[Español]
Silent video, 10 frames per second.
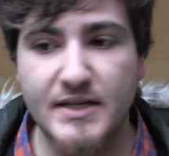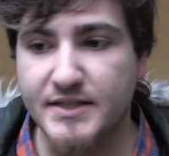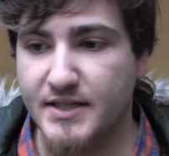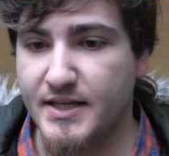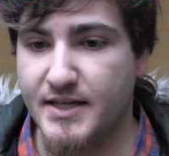
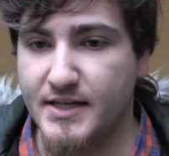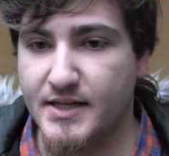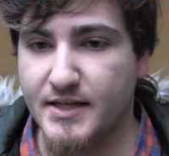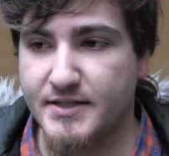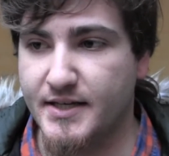van de
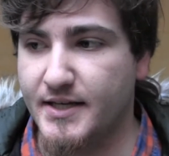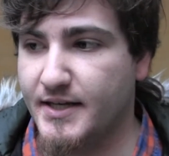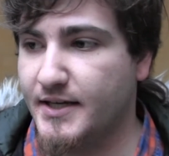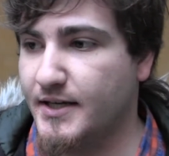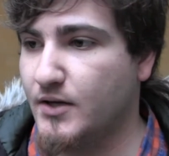que
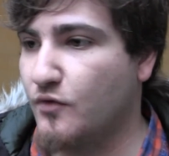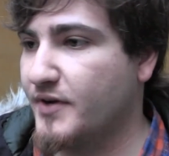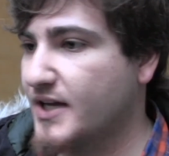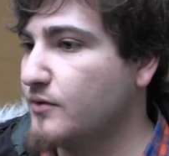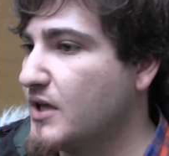se
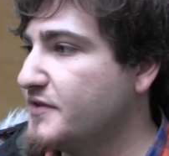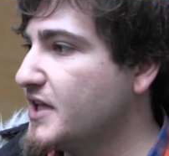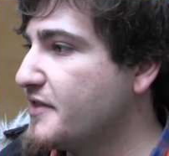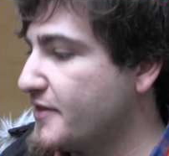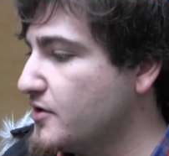ofrezca una
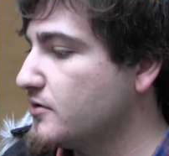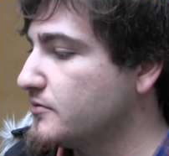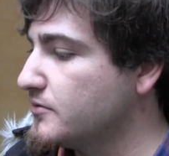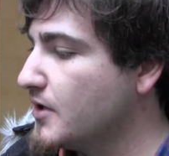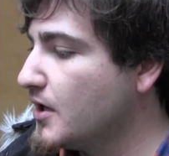
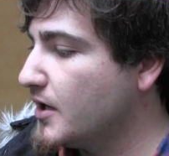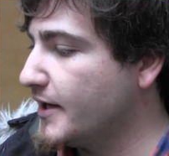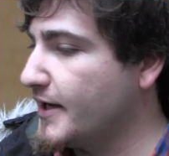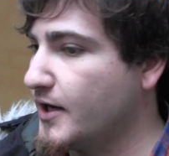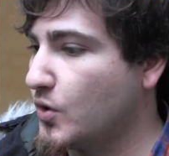financiación
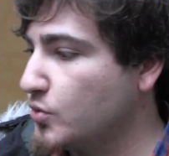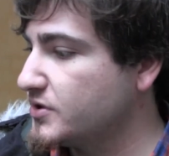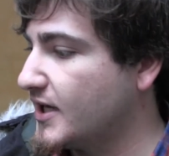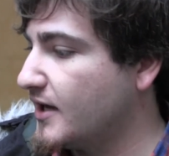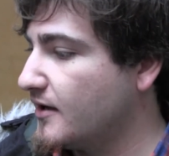eh,
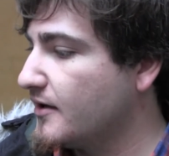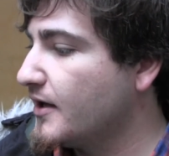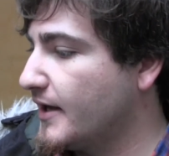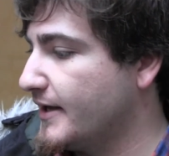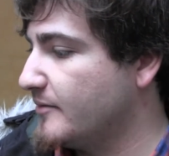justa
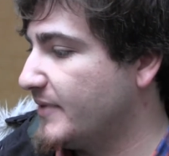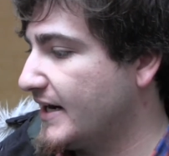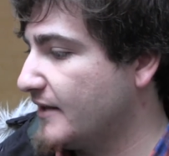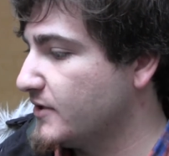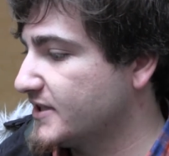eh,
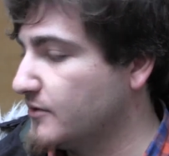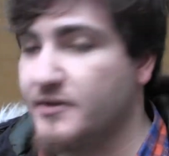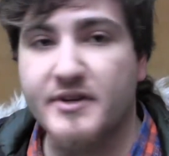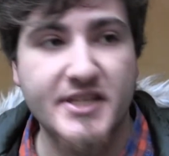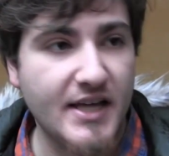para nuestra
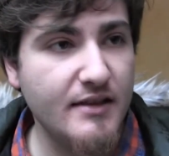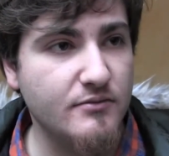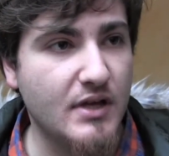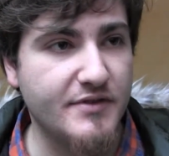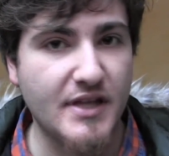universidad,
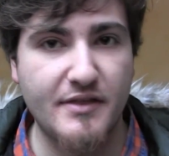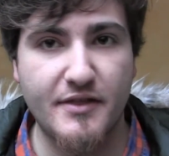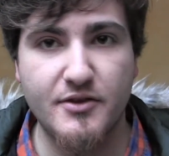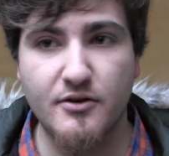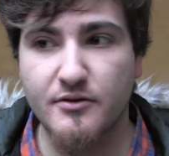una
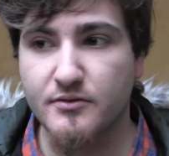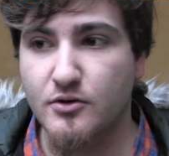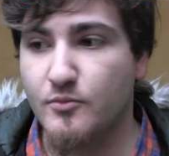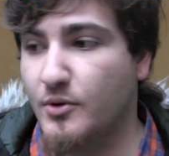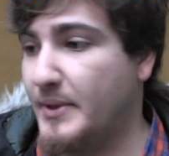financiación,
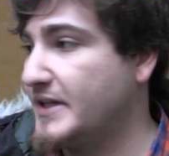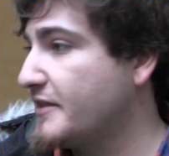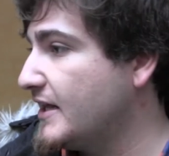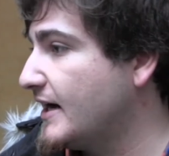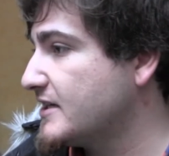como bien
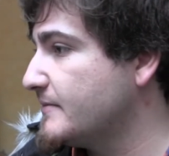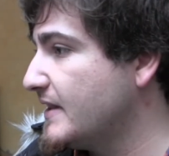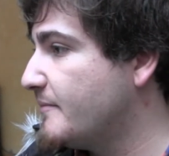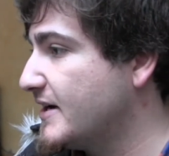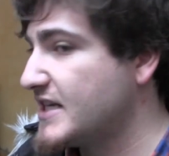decía las
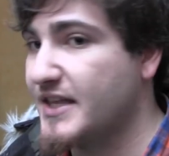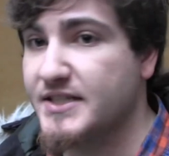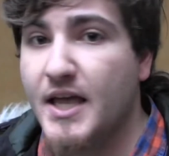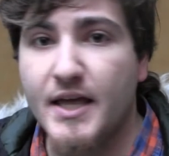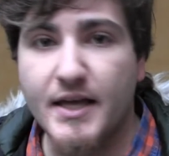semanas pasadas,